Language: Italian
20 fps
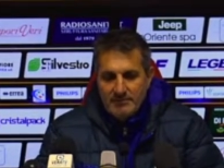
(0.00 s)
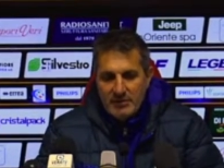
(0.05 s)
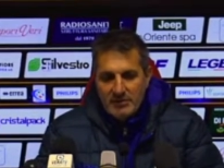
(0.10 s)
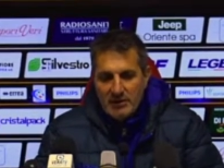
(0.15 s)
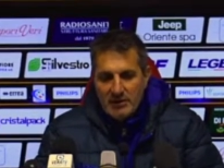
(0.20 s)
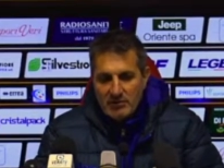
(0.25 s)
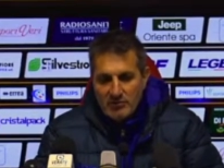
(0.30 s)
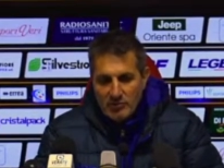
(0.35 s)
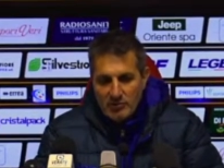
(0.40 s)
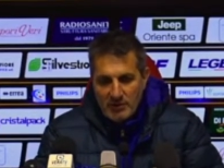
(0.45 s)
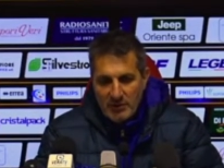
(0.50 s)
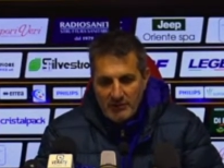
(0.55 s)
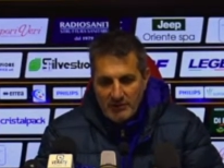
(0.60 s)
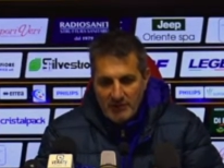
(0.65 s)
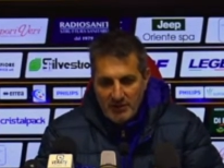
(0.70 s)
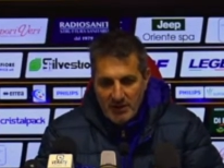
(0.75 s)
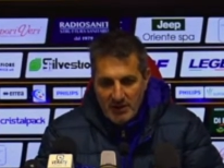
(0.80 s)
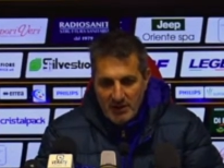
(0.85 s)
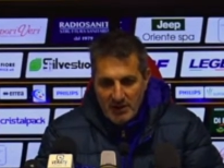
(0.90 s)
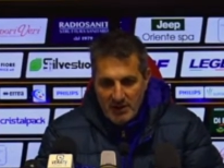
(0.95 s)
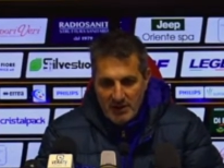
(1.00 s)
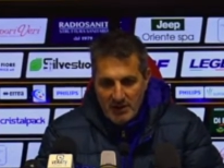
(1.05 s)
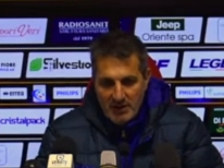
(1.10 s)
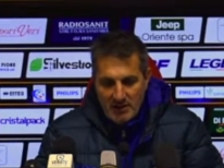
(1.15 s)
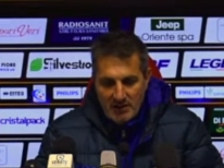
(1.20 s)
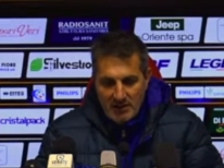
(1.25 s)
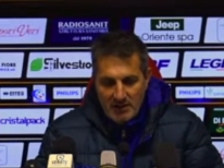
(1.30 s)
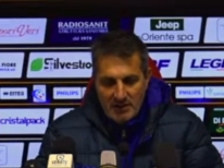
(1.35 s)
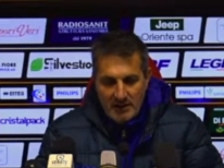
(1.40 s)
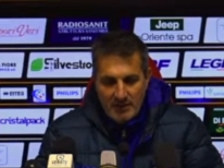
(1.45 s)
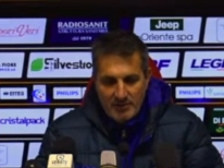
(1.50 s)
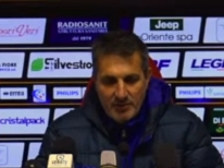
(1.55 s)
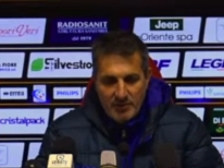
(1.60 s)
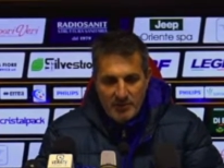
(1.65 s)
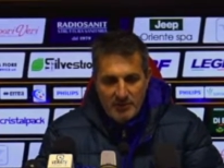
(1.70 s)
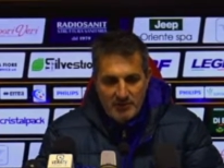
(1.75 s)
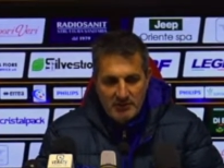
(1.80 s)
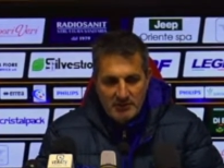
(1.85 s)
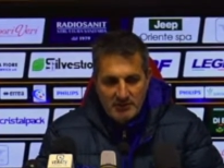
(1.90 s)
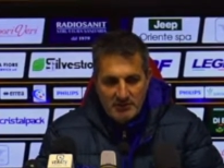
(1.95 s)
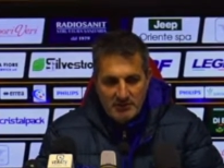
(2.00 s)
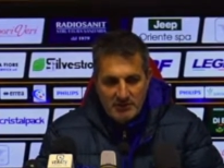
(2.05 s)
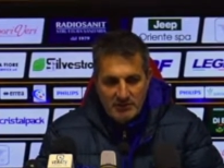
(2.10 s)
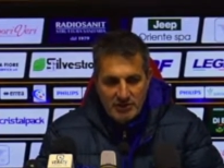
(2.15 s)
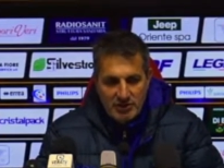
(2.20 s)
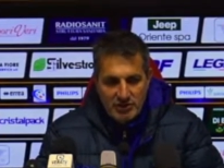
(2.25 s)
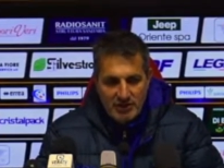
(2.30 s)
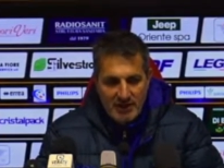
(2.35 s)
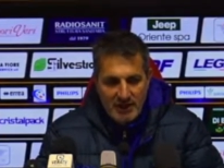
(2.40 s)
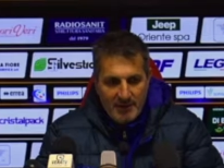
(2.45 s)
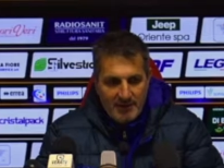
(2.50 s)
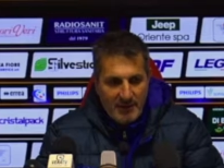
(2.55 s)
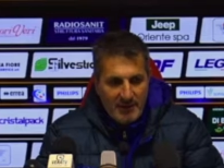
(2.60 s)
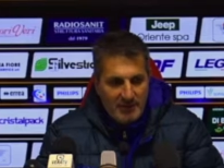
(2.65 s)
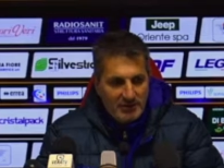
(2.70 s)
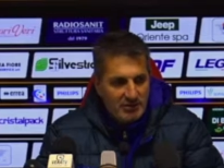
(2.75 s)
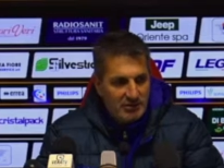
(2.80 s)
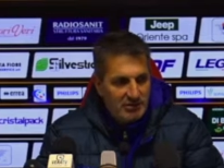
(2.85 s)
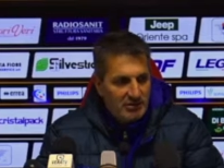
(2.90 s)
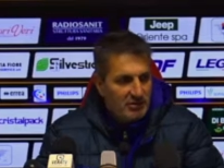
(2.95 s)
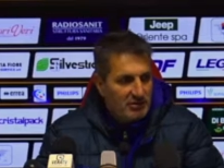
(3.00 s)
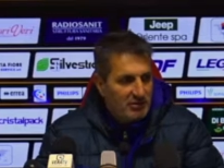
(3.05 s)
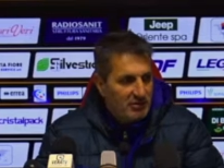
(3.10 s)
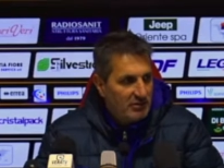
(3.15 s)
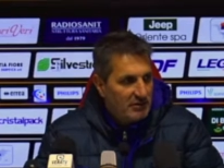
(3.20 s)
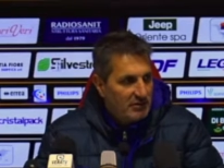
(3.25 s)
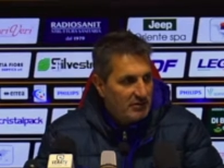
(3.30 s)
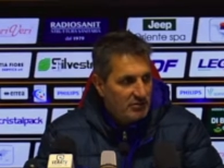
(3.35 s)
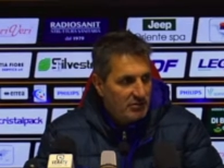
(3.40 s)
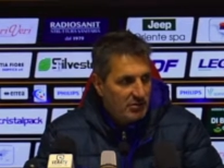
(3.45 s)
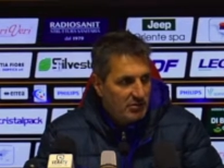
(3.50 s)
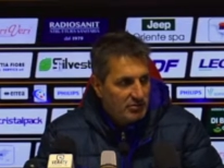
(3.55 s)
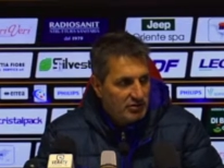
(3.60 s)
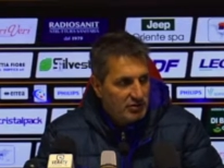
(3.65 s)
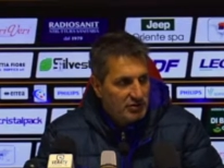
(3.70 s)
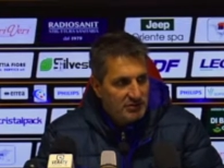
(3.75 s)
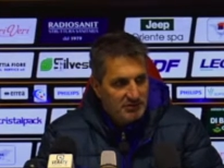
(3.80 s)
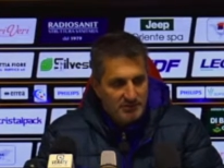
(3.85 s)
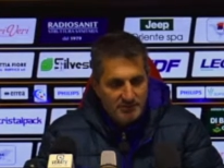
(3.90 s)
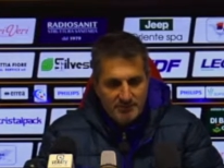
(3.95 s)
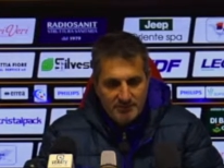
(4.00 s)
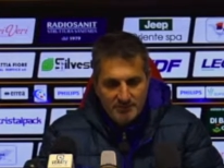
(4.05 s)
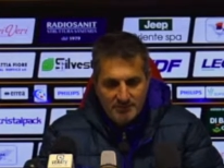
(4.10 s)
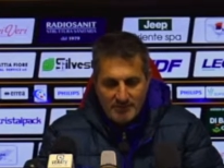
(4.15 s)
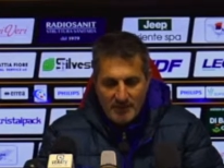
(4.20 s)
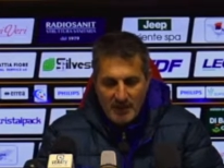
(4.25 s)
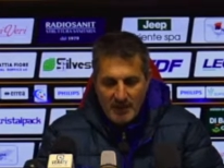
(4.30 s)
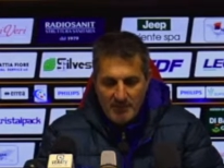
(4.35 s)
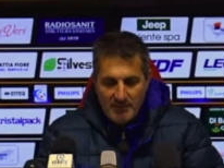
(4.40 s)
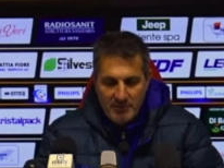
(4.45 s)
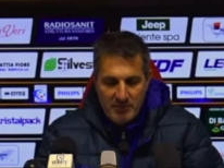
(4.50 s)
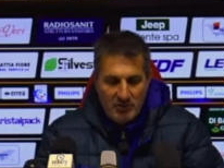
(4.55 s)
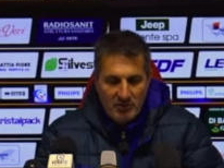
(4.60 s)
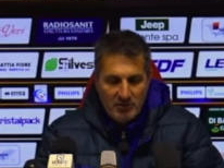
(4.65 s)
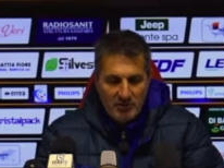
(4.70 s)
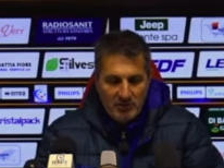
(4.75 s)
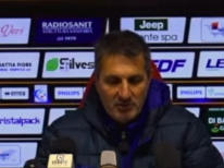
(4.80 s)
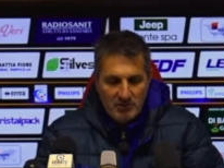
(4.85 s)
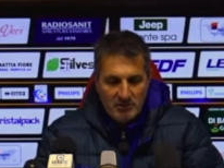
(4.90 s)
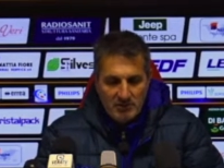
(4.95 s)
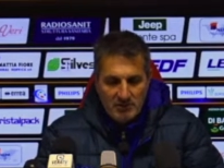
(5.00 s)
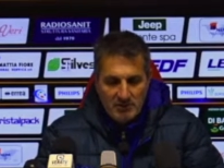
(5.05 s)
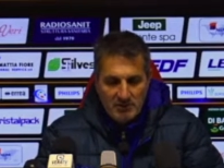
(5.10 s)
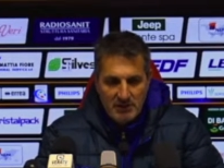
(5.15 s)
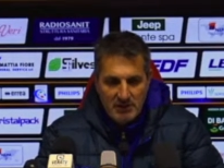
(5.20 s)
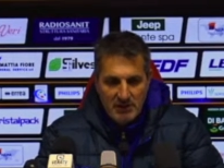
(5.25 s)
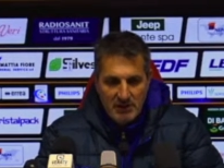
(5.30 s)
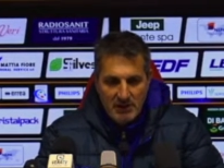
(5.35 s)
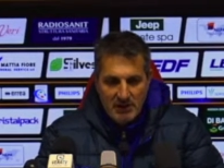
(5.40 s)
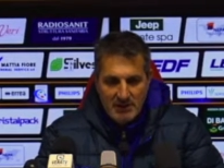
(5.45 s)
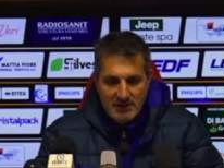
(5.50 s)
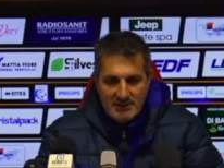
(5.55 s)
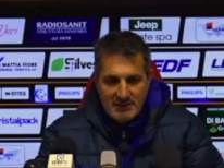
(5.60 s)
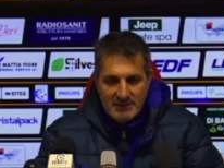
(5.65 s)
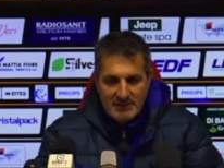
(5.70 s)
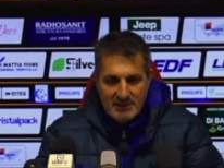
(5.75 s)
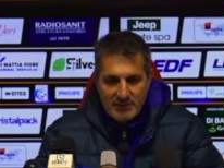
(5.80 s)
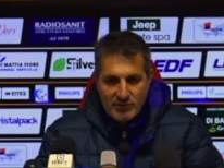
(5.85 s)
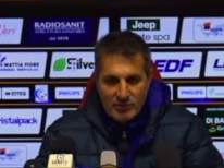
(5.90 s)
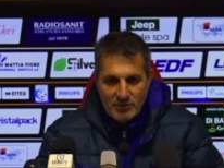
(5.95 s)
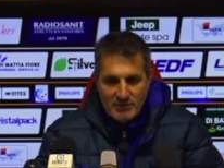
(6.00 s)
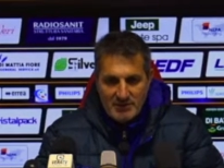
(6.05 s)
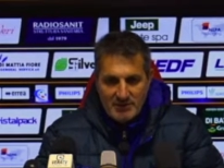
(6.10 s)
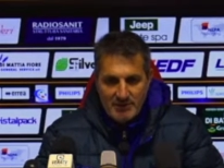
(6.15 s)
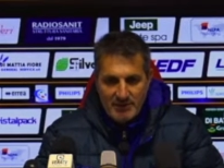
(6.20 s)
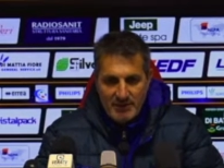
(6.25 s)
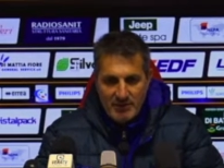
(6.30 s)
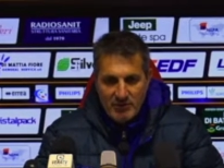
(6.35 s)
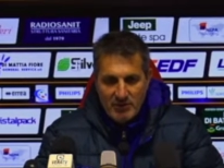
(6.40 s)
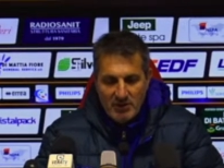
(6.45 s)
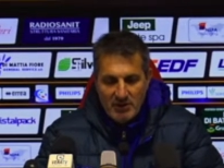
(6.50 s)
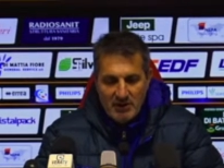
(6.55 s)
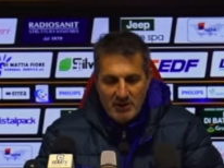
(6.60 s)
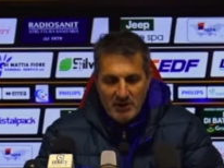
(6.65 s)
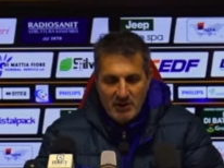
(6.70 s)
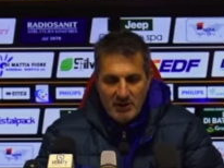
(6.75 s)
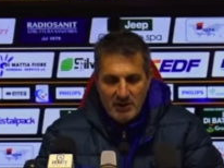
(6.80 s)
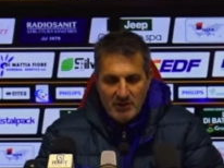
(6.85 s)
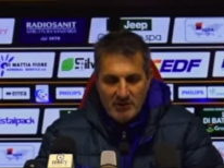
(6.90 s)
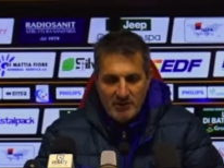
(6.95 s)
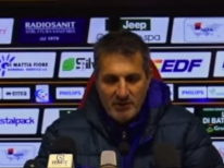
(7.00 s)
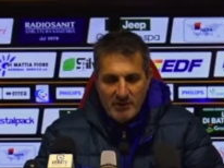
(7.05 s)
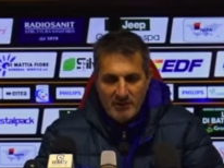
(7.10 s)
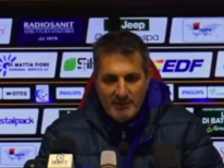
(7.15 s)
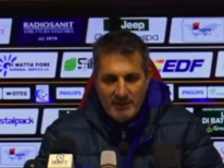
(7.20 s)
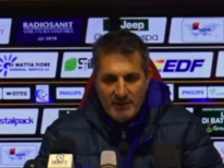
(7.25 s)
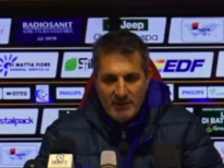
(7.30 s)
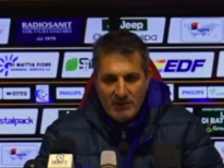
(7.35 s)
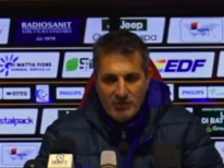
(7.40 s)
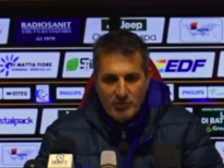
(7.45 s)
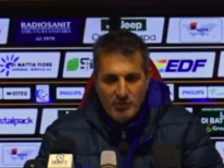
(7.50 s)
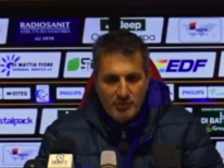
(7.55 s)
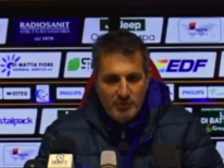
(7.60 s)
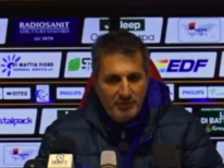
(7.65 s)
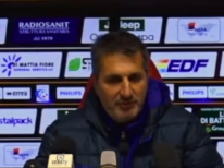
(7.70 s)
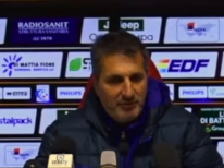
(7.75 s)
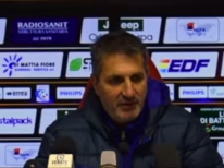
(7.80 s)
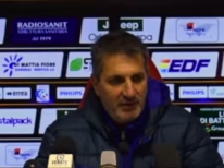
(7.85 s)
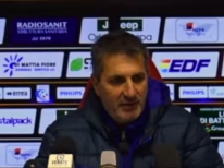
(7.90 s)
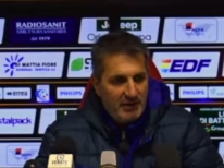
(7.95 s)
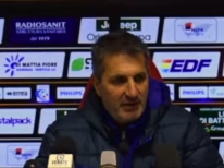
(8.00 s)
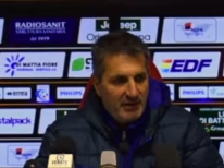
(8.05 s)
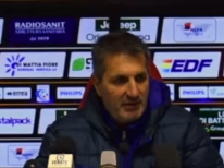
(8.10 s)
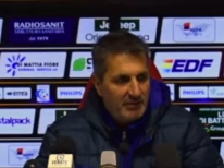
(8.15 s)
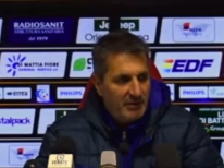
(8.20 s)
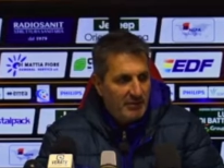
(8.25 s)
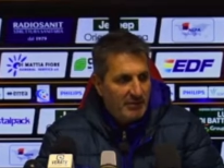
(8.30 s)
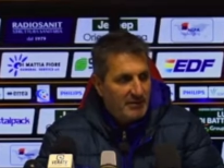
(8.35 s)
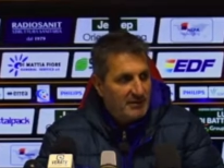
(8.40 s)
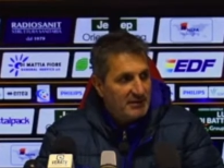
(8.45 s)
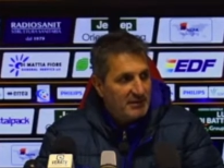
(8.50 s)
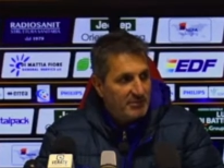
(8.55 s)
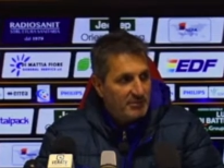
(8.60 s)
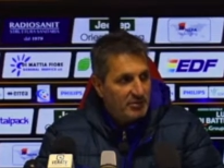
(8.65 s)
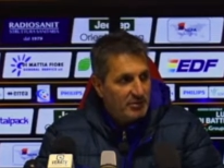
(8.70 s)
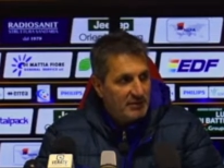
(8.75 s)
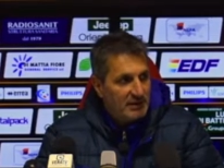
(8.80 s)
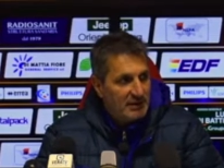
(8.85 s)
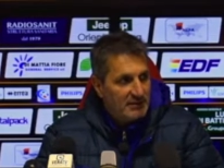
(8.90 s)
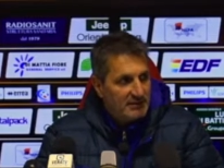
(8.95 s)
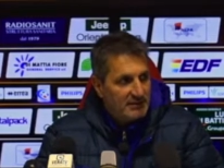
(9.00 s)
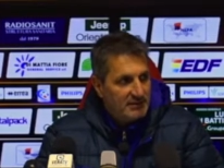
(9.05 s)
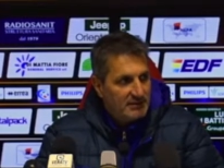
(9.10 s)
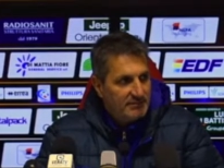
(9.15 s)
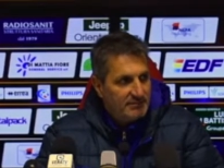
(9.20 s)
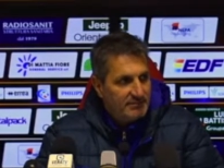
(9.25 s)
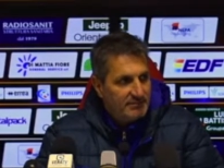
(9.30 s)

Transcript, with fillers: perché comunque alla fine il campionato si deciderà a maggio e non oggi, però siamo consapevoli che dobbiamo andare a Gubbio e fare una partita importante.